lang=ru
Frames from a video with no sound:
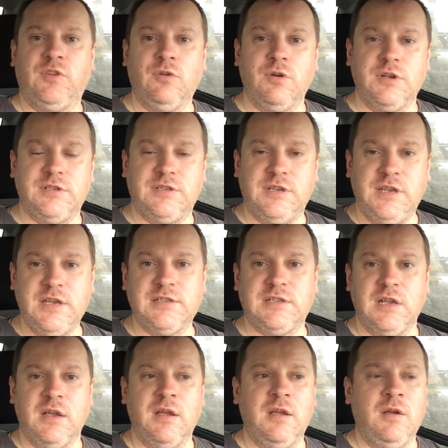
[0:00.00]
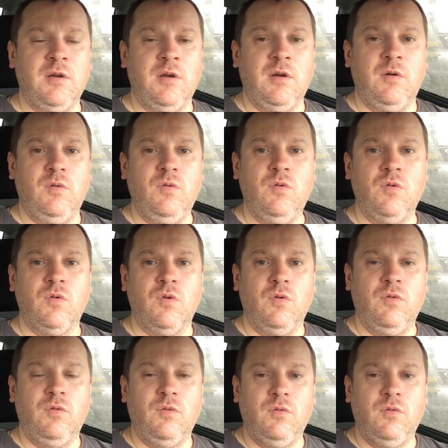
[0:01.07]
То есть, если у